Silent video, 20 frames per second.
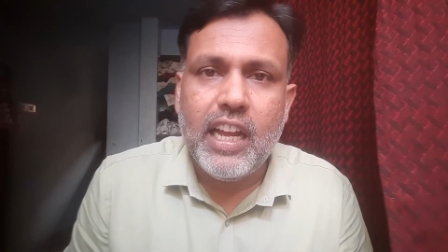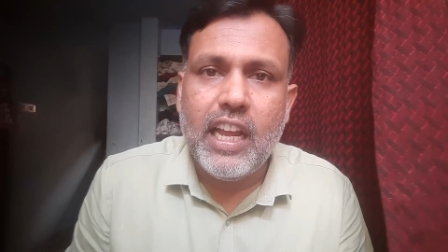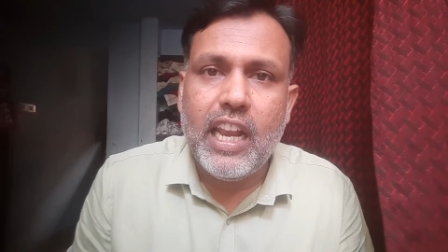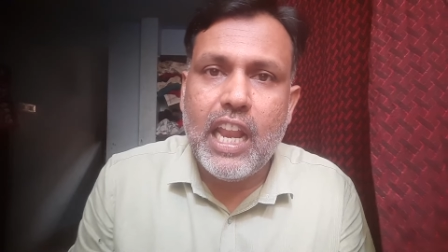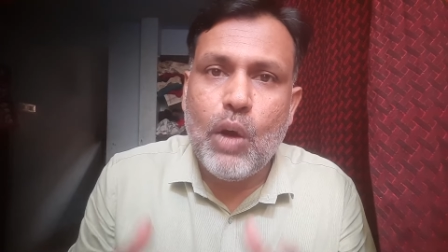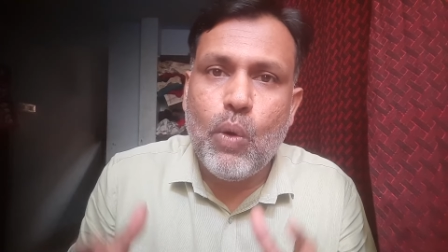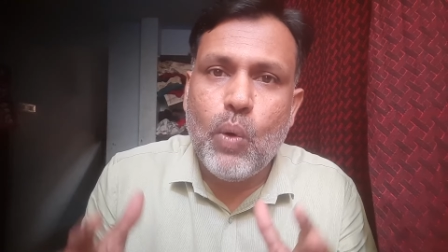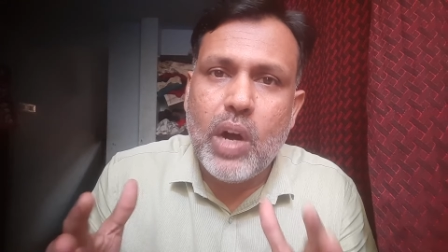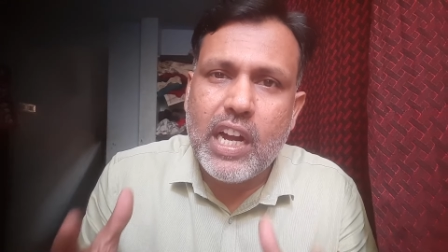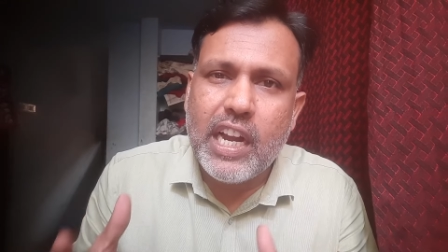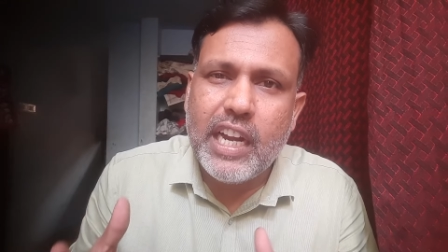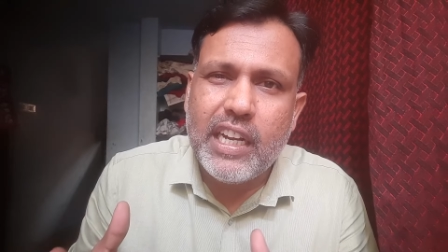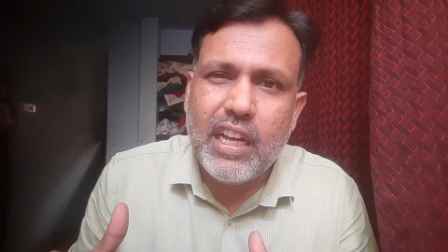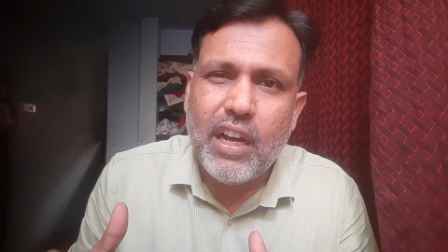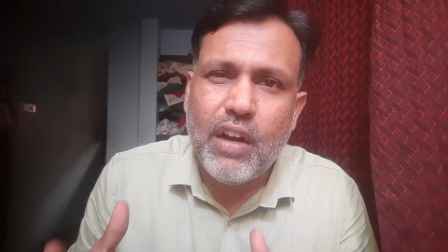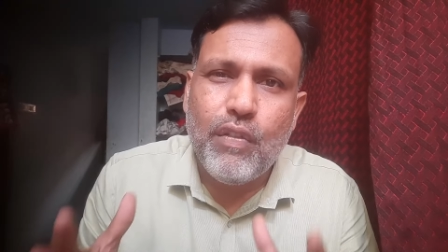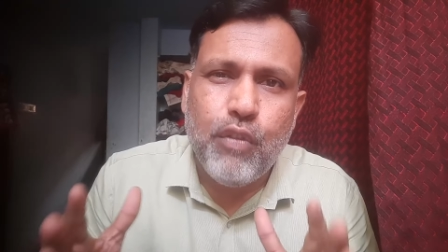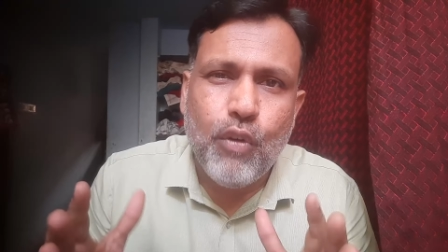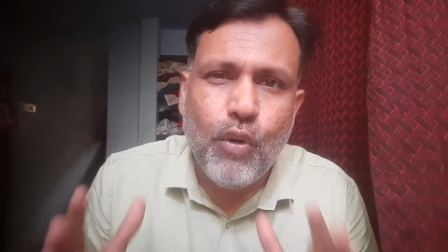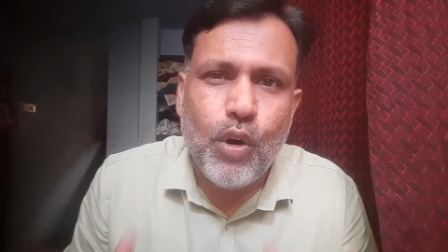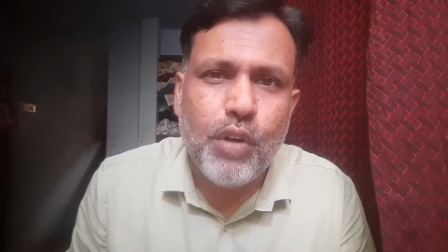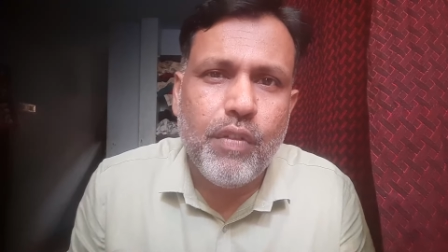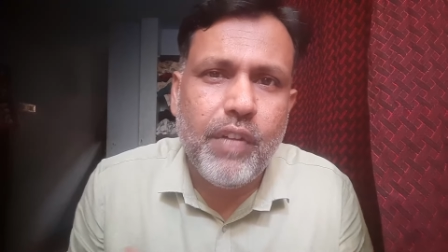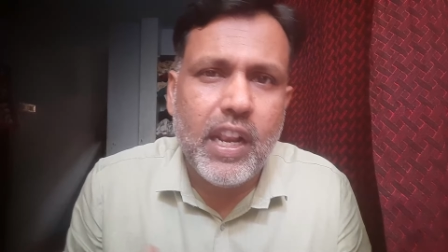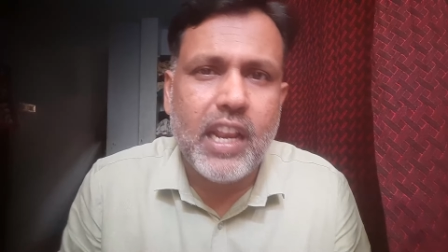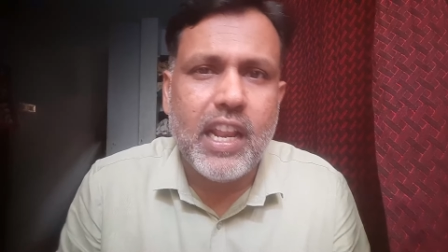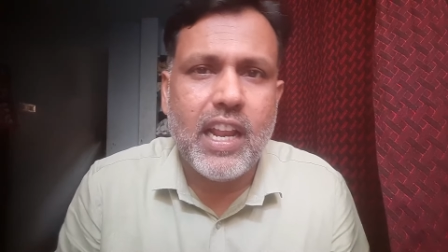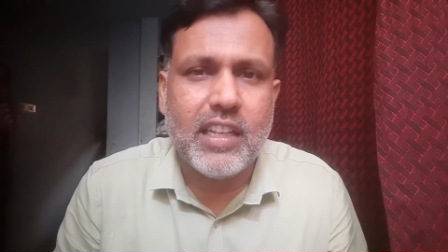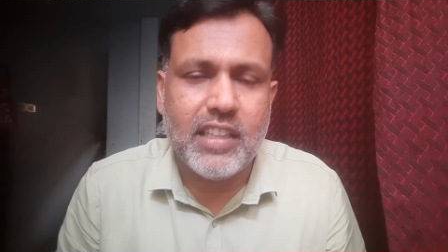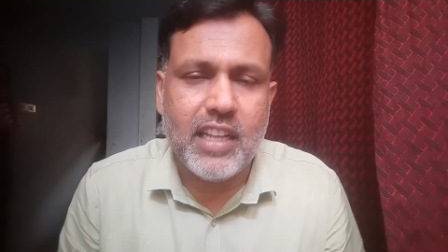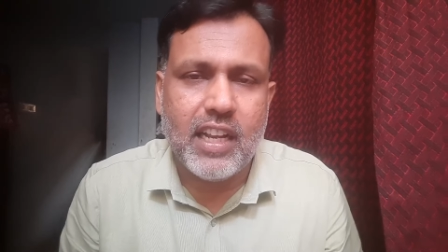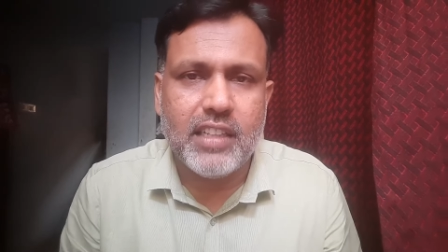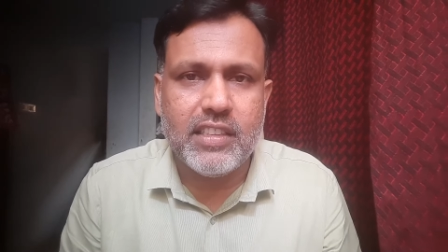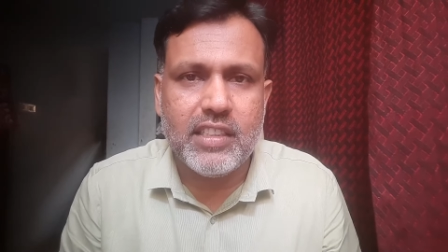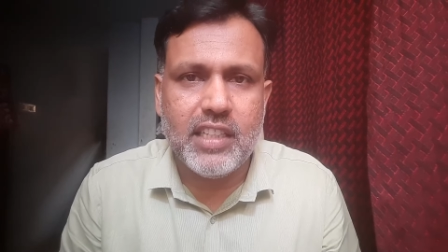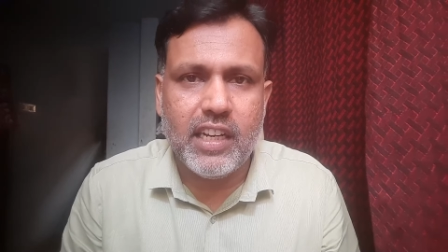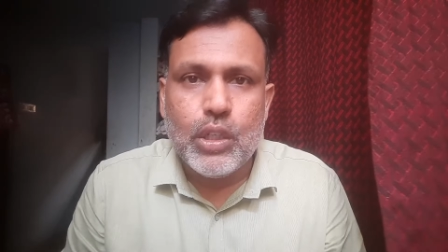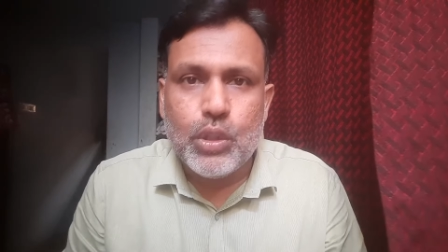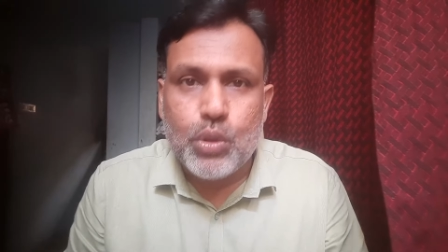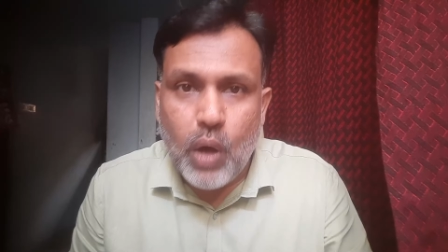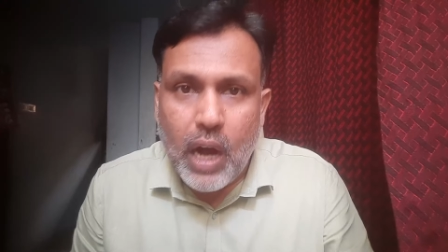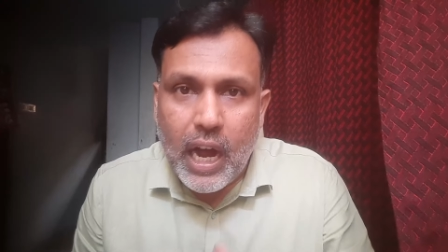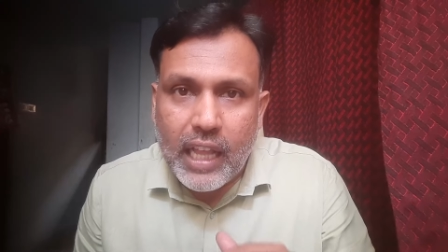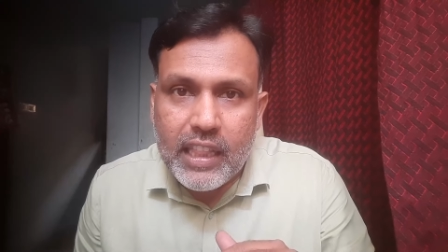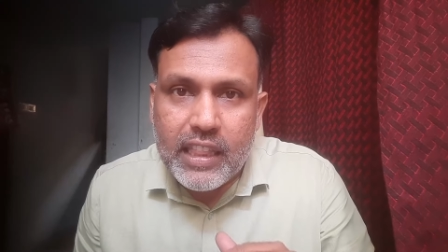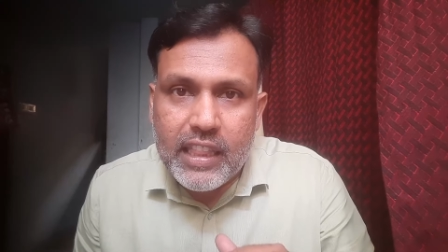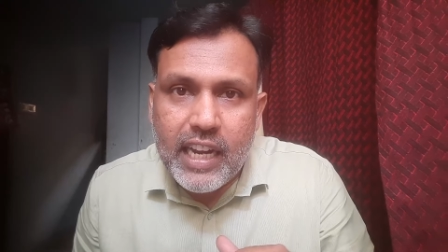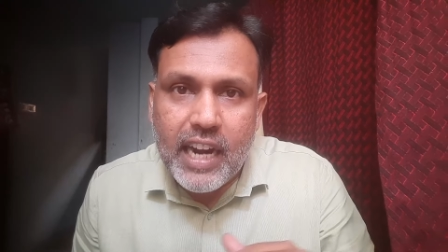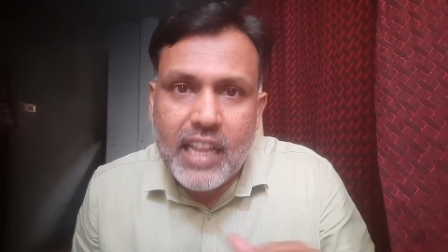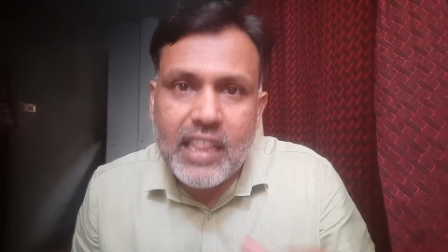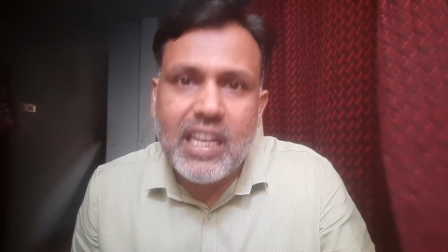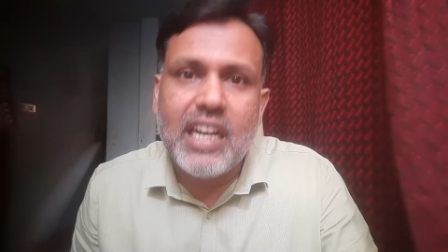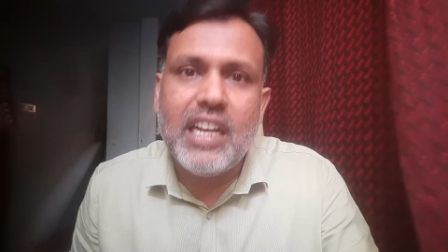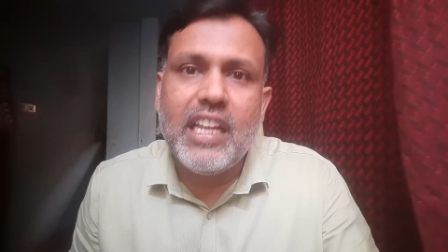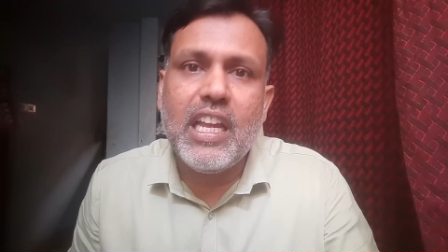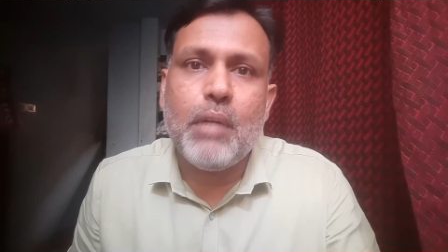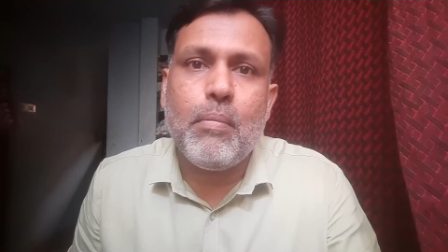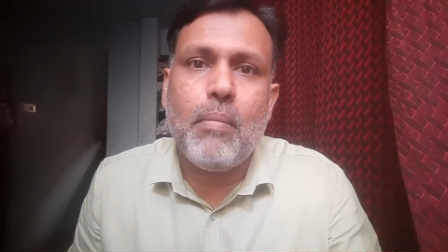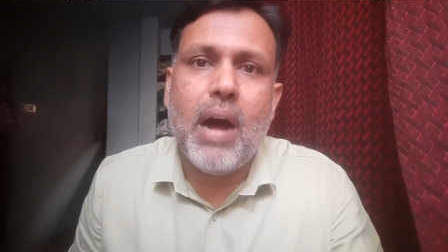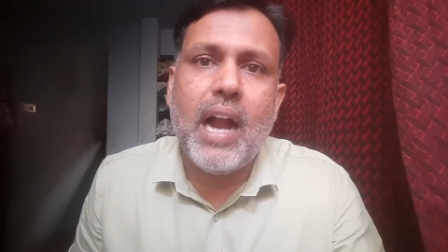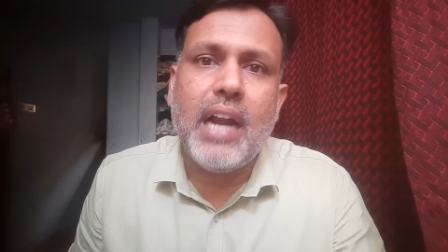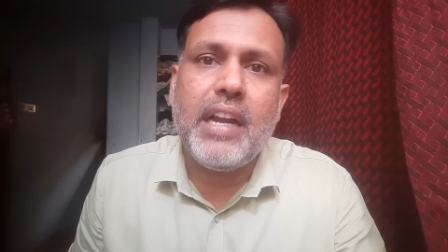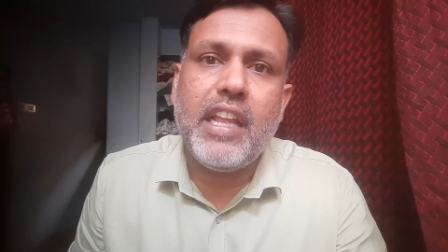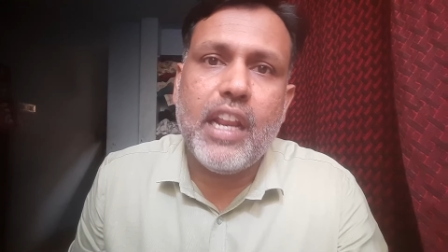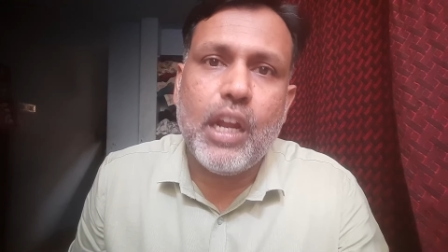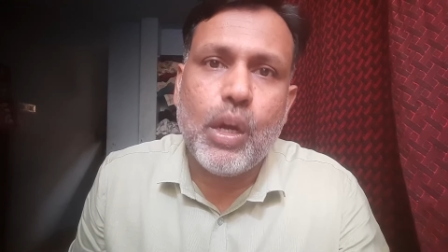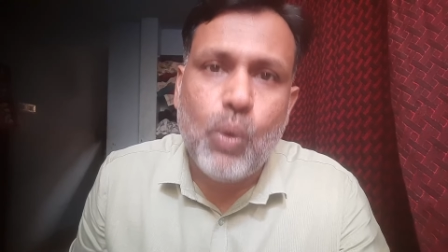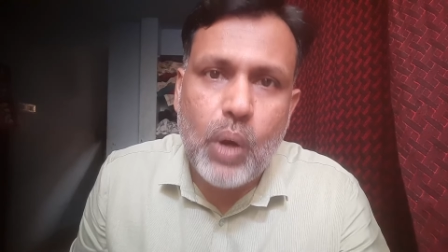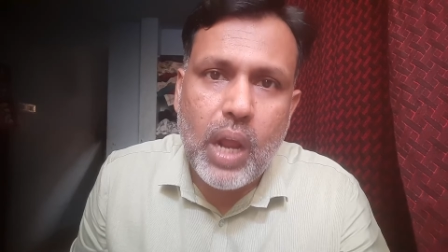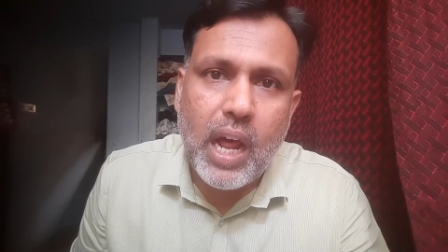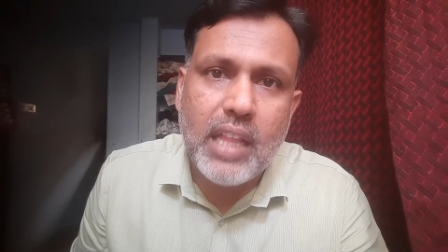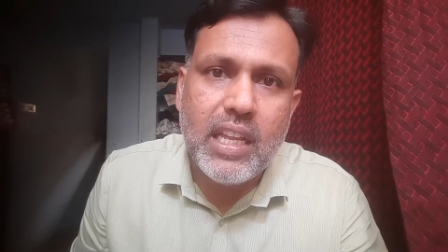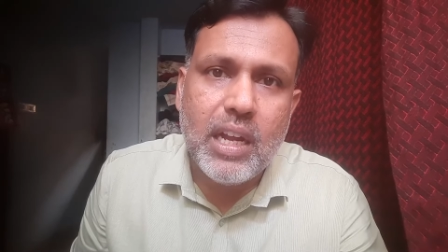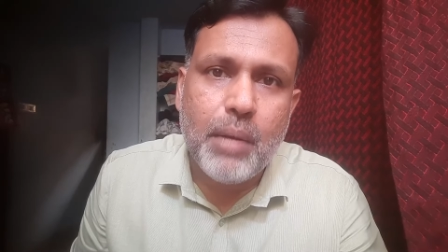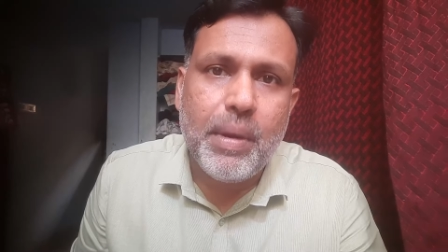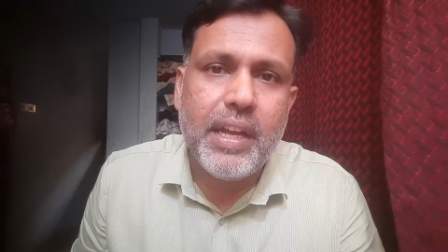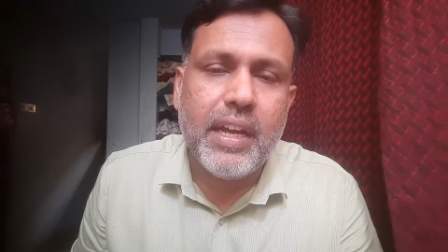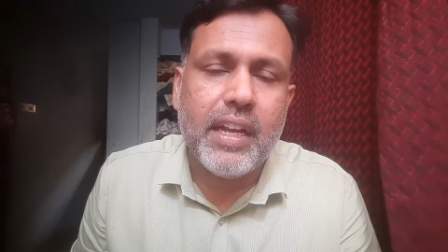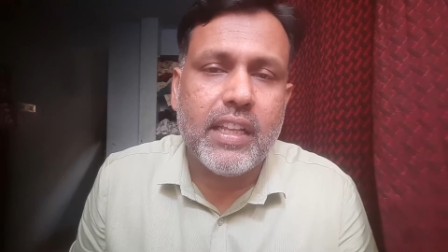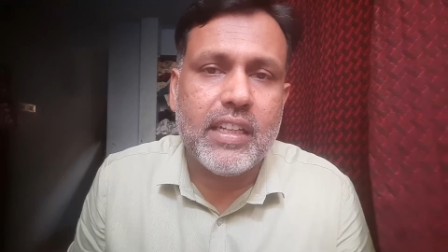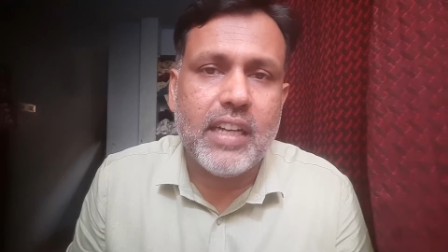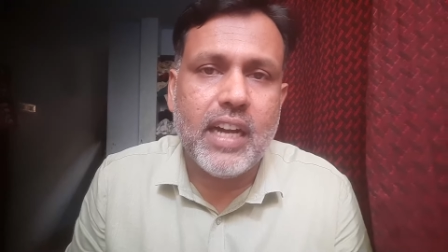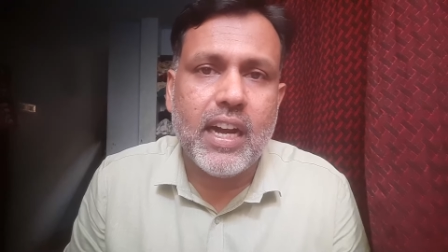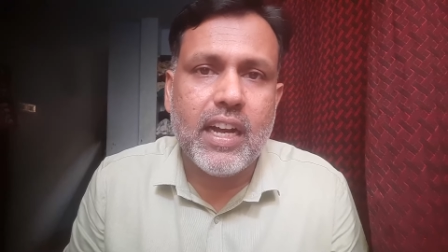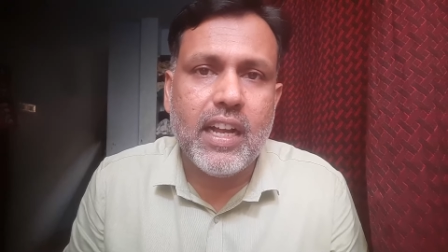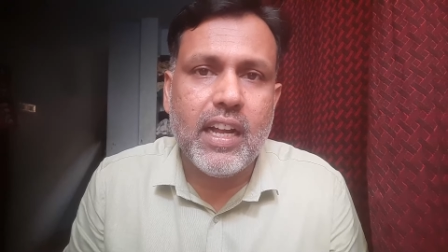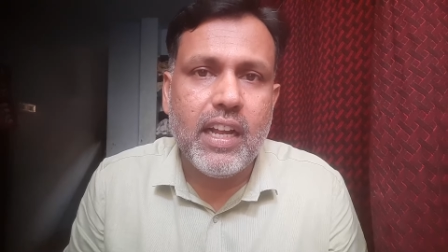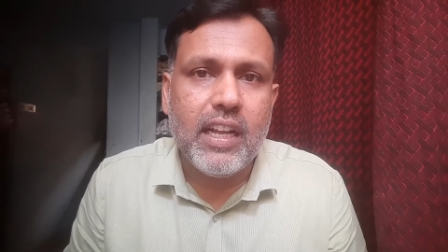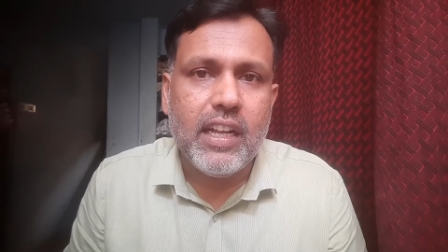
இல்லை உங்ககிட்ட ஃபோர் வீலராக இருந்தாலும் சரி ஸோ அந்த இடத்துல நீங்கள் மாட்டிடக்கூடாது அப்படிங்கிறதுக்காக